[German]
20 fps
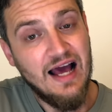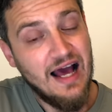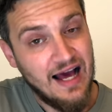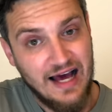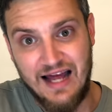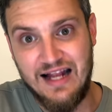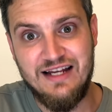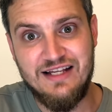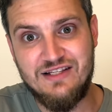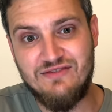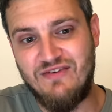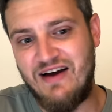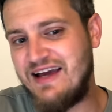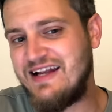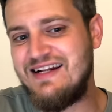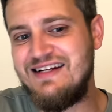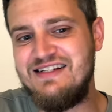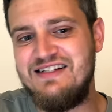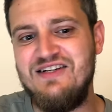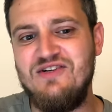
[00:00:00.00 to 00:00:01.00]
Alice
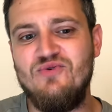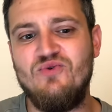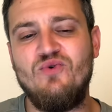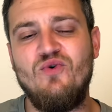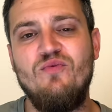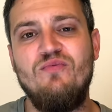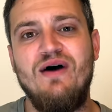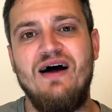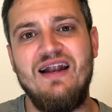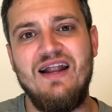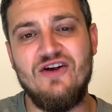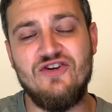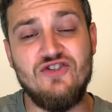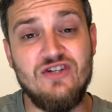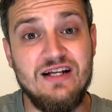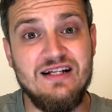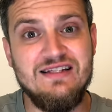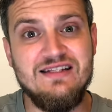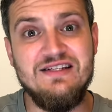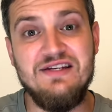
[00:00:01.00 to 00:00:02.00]
Weidel, Tino Kropala
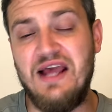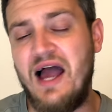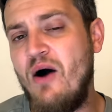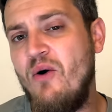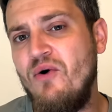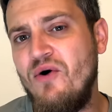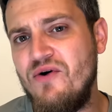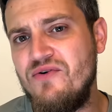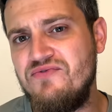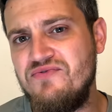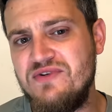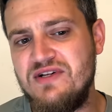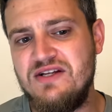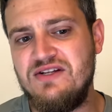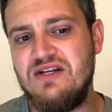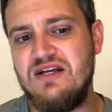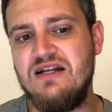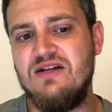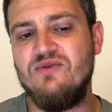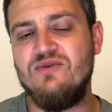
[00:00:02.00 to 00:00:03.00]
stellen sich auch
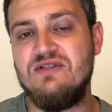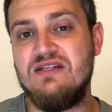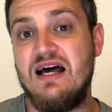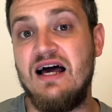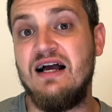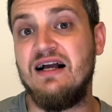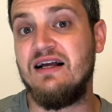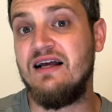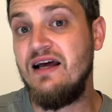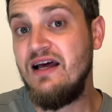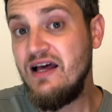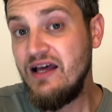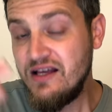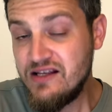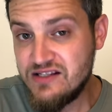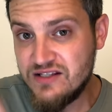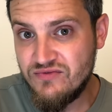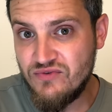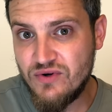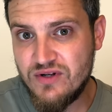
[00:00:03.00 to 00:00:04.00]
öffentlich hin und sagen,
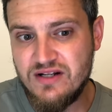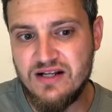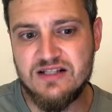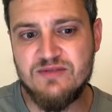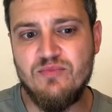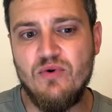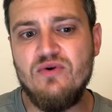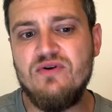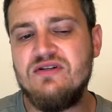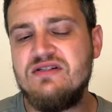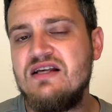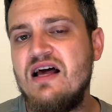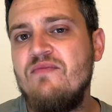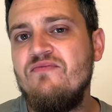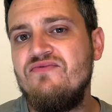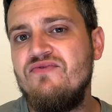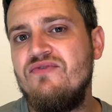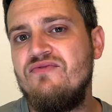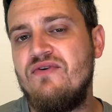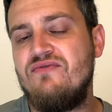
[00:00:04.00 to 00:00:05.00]
sie würden das
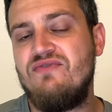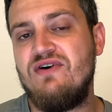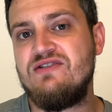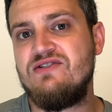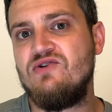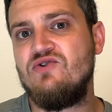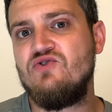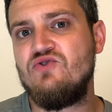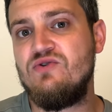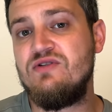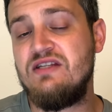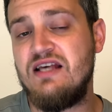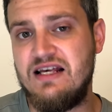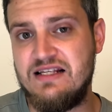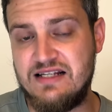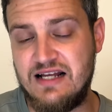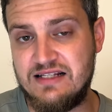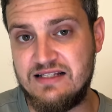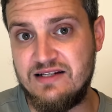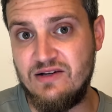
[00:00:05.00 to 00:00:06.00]
Bundesamt für Verfassungsschutz
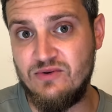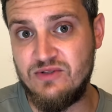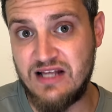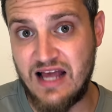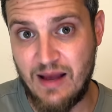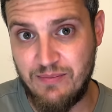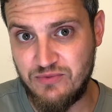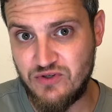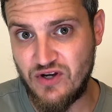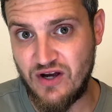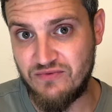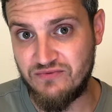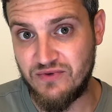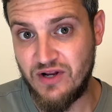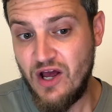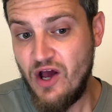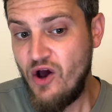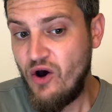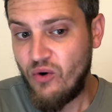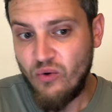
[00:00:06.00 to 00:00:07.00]
ersatzlos abschaffen.